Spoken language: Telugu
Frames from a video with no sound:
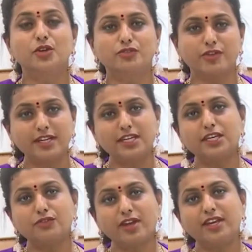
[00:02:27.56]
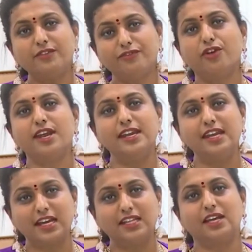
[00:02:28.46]
సో ట్వంటీ ట్వంటీ ఫోర్
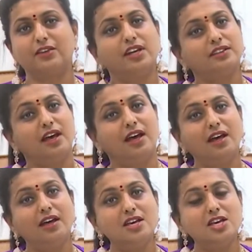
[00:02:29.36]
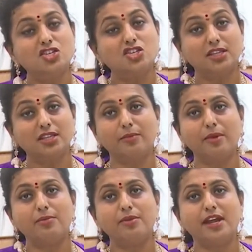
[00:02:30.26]
ఎన్నికల తర్వాత
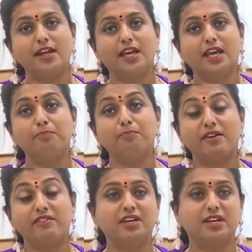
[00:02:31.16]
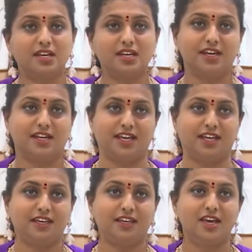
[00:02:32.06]
చంద్రబాబు నాయుడికి పవన్ కళ్యాణ్కి
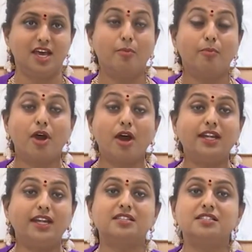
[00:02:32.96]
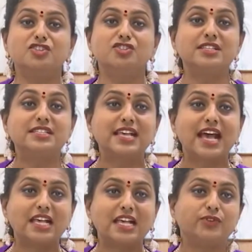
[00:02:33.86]
పాలిటిక్స్ నుంచి
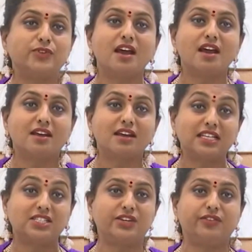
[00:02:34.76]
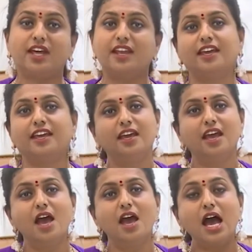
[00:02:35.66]
శాశ్వతంగా రెస్ట్ ఇవ్వడానికి
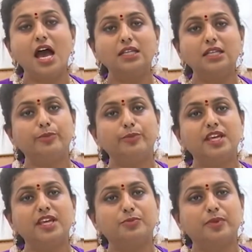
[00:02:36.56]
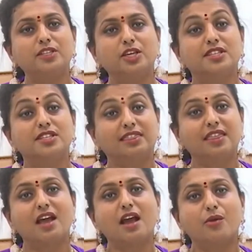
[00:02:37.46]
ఆంధ్రప్రదేశ్ ప్రజలు
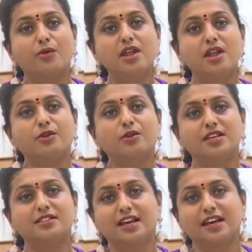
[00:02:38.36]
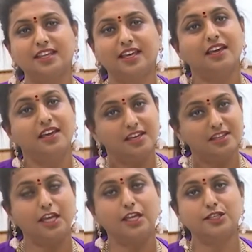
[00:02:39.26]
సిద్ధంగా ఉన్నారు అన్న సంగతి
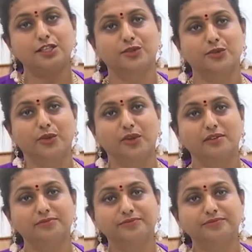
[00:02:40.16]
తెలియజేసుకుంటున్నా